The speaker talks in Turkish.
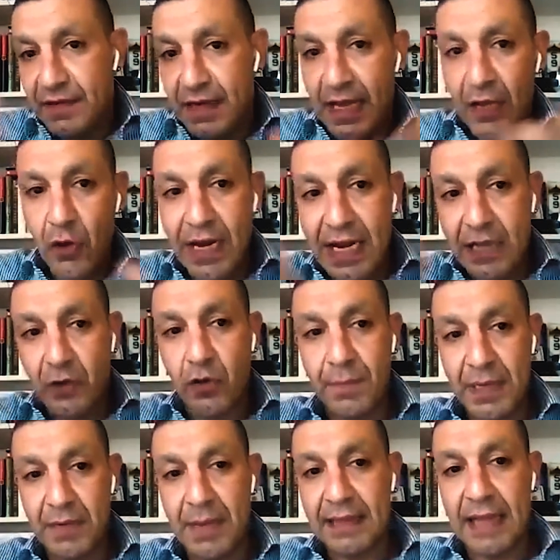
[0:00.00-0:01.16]
yönelik bir
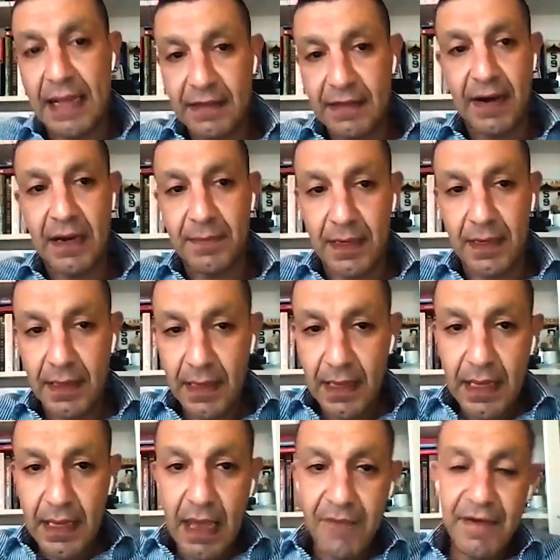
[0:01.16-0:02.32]
beklenti var mı?
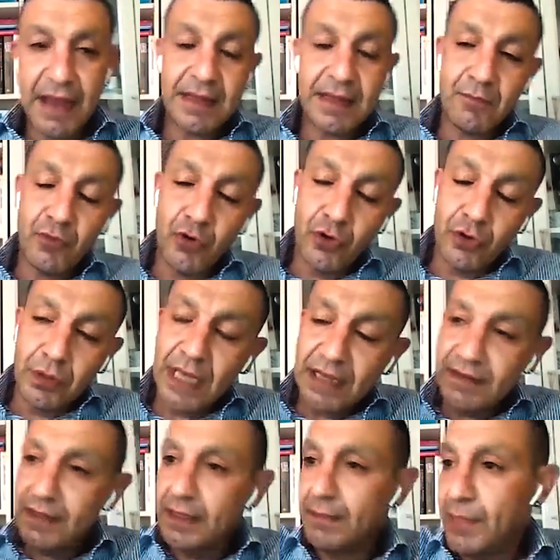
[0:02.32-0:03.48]
Efendim bu
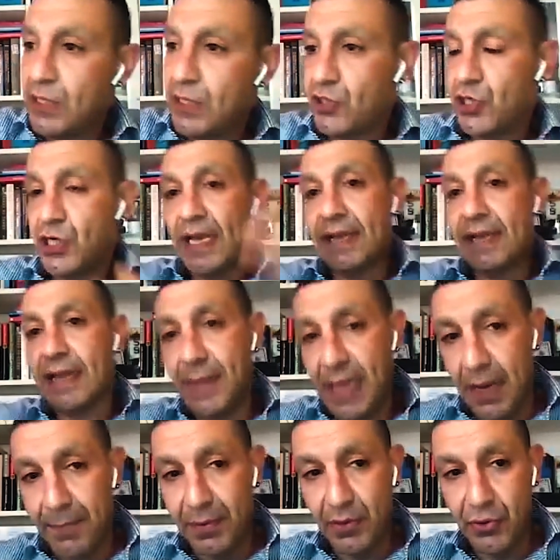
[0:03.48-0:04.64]
yatırım bir şirkete mi
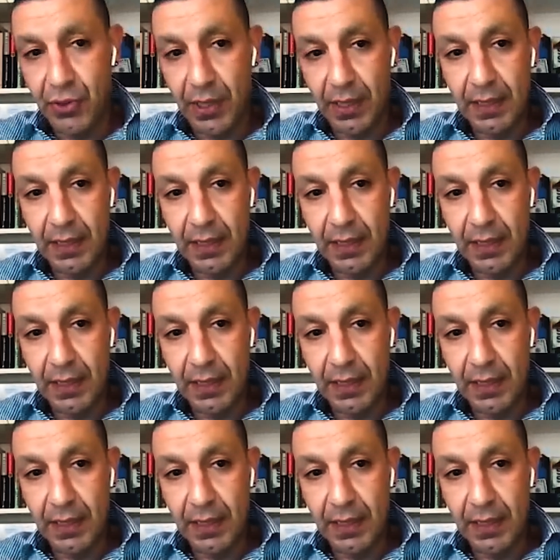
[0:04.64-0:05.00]
yapıldı?